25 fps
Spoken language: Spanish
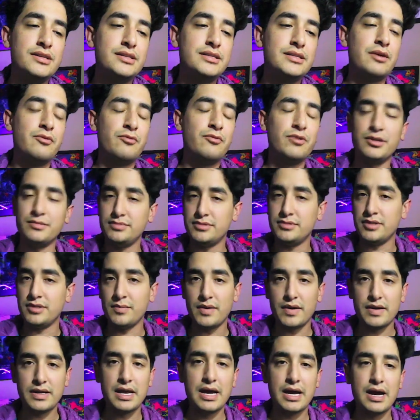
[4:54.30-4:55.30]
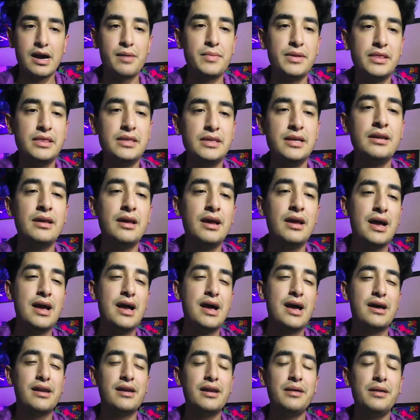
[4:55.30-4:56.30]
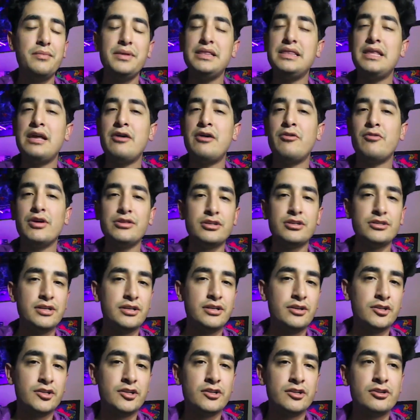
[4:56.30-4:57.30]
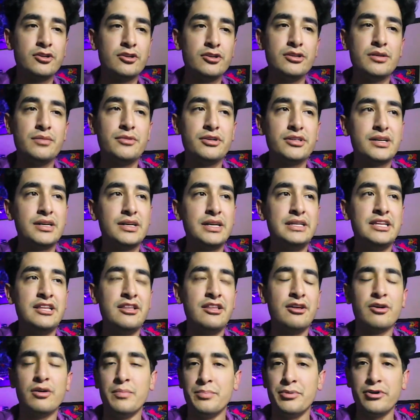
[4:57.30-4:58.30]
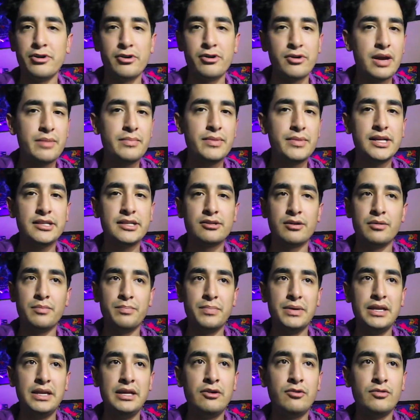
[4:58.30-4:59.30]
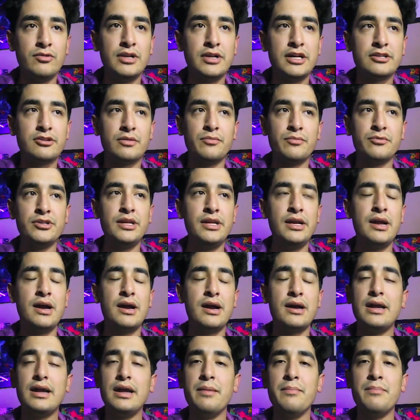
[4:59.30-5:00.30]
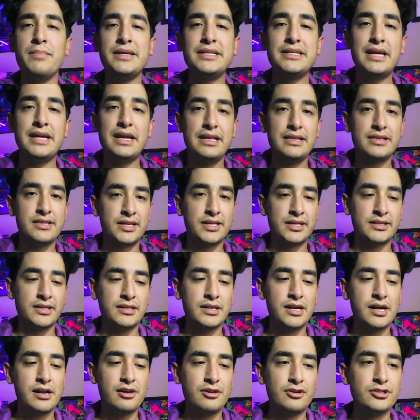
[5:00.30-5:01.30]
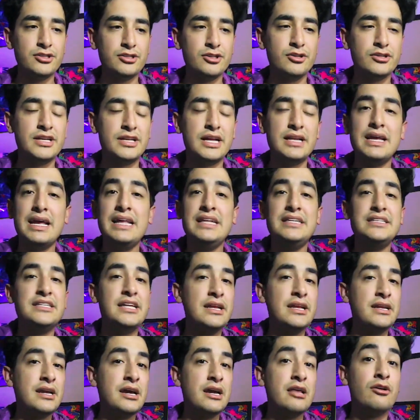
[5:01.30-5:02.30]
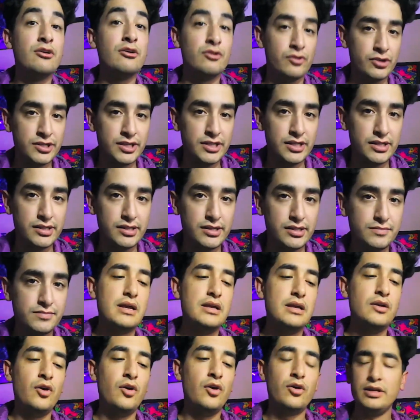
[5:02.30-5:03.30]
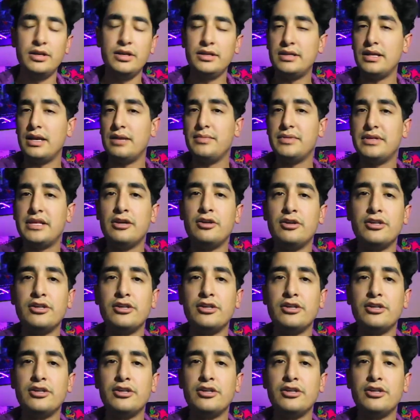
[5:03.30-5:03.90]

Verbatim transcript: y es que bueno, no me van a dejar mentir, realmente cuántos de nosotros no hemos crecido con programas, con películas, con música que más que entretenernos nos han enseñado cosas. Y ojo, literalmente